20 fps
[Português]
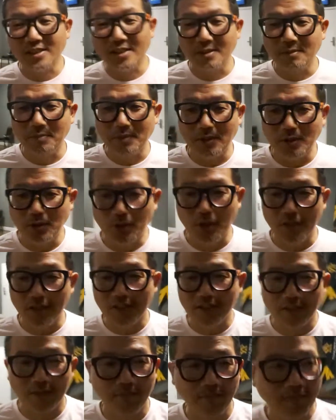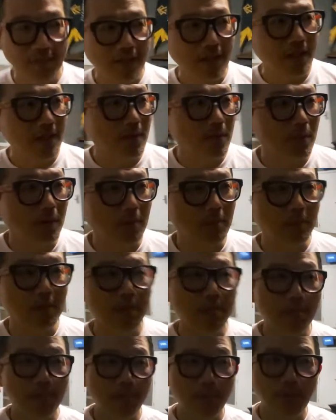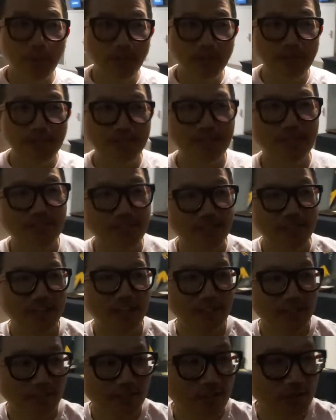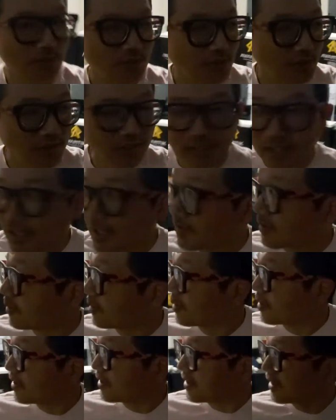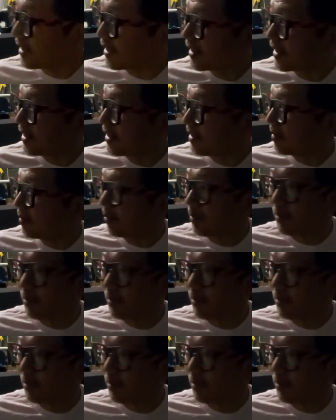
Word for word: CNPJ, eu abri por necessidade. Deixa eu desligar as luzes aqui.